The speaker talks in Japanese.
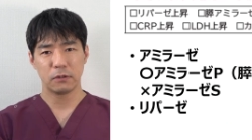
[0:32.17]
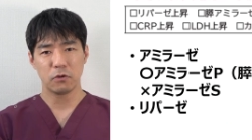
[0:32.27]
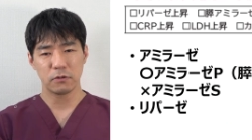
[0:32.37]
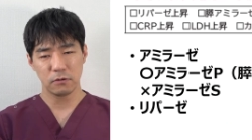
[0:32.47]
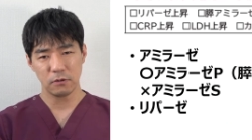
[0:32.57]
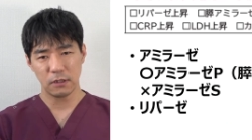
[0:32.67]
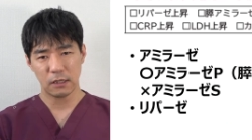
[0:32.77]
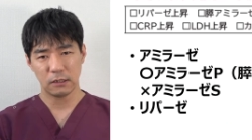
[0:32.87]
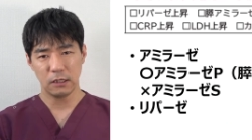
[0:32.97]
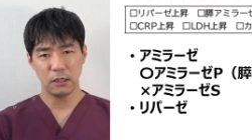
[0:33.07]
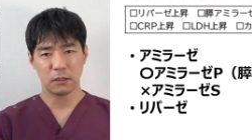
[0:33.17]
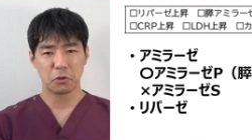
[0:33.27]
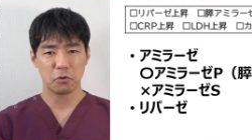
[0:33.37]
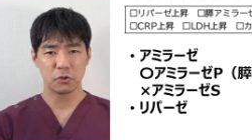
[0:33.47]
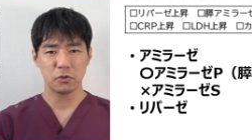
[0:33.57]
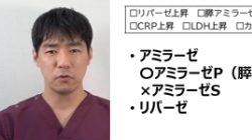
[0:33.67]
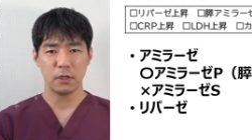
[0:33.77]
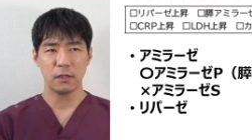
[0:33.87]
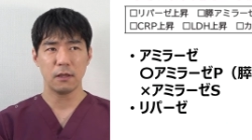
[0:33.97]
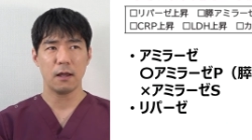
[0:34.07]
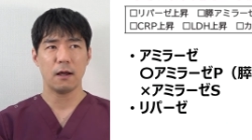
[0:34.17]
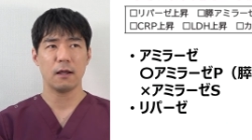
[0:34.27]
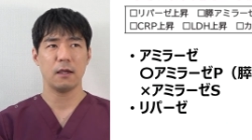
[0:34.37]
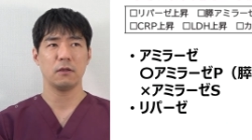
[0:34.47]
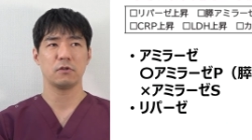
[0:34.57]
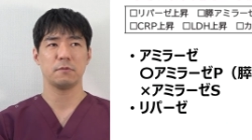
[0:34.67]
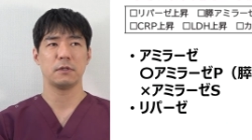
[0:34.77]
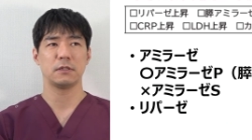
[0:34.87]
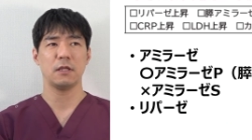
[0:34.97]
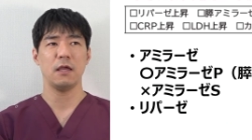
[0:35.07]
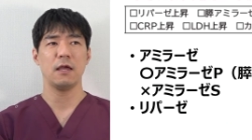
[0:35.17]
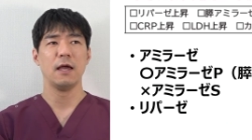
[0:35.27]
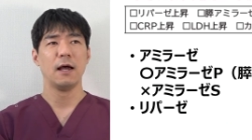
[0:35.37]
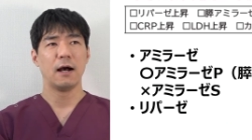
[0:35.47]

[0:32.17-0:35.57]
膵炎に特徴的な波形としまして